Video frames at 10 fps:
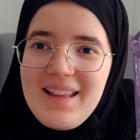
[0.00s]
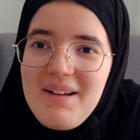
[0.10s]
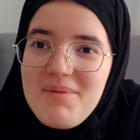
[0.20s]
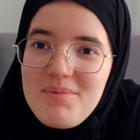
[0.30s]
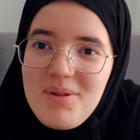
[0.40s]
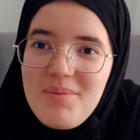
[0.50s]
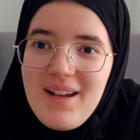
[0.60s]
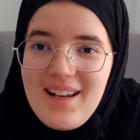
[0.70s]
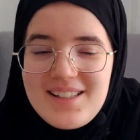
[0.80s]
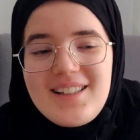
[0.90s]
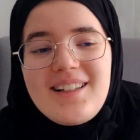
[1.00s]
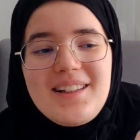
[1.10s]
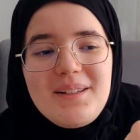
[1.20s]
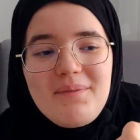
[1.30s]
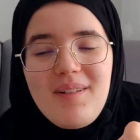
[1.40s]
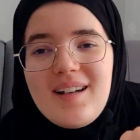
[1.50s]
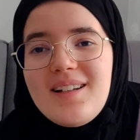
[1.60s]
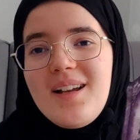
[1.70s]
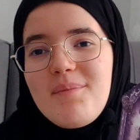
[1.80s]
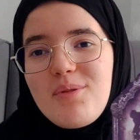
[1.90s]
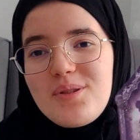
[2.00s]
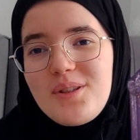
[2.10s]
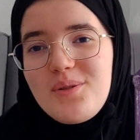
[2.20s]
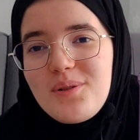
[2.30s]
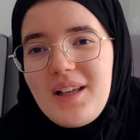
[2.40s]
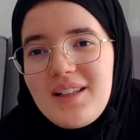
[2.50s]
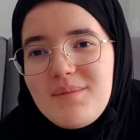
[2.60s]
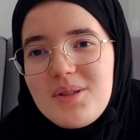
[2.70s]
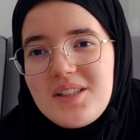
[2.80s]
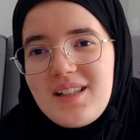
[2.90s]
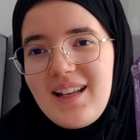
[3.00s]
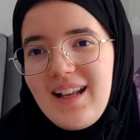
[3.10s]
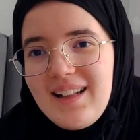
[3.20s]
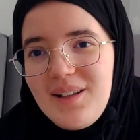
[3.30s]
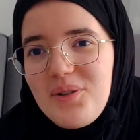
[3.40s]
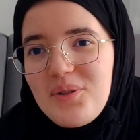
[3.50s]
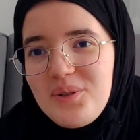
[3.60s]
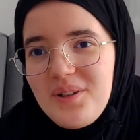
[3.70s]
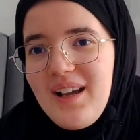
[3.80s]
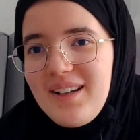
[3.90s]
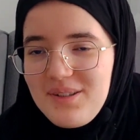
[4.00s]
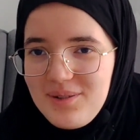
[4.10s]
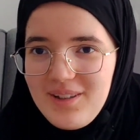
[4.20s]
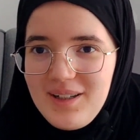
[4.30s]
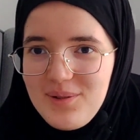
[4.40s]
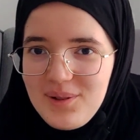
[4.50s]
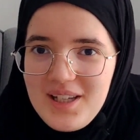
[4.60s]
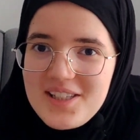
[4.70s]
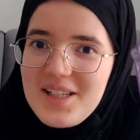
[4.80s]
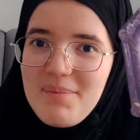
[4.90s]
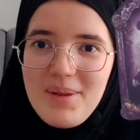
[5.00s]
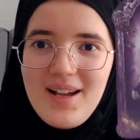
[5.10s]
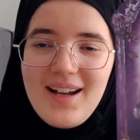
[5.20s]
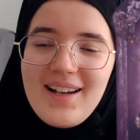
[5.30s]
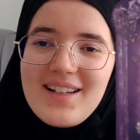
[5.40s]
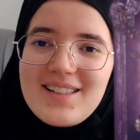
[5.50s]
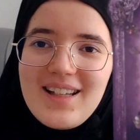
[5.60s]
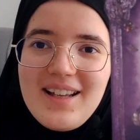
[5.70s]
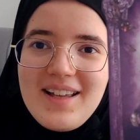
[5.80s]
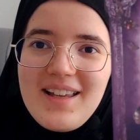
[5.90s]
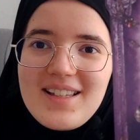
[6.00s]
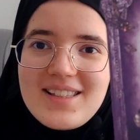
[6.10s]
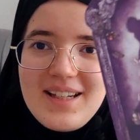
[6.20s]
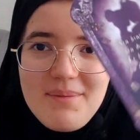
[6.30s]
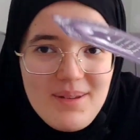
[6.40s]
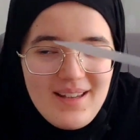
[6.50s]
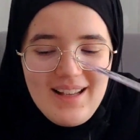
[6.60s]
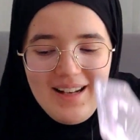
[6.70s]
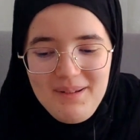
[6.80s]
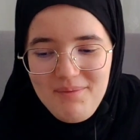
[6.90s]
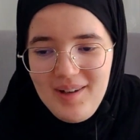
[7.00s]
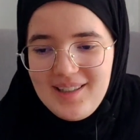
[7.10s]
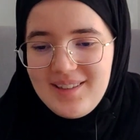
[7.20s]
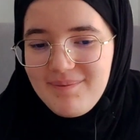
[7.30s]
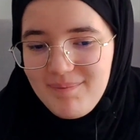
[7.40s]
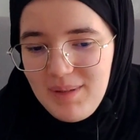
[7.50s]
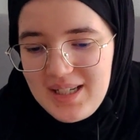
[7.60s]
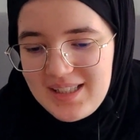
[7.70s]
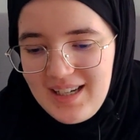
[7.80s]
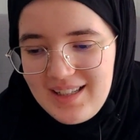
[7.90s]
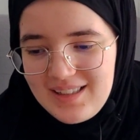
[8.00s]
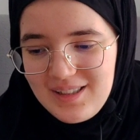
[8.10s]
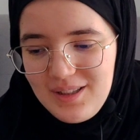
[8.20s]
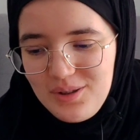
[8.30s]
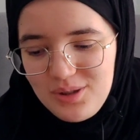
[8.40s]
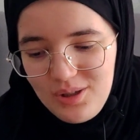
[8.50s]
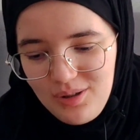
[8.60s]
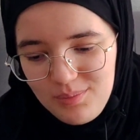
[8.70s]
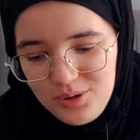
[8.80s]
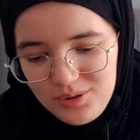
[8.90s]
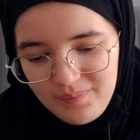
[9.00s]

Neden bilmiyorum ayraç takıntım var. Posit kullandığım için genelde onun ayraç olarak kullansam da ayraçlara ekstra bir ilgim var. Bence ayrıcı da güzel olmuş.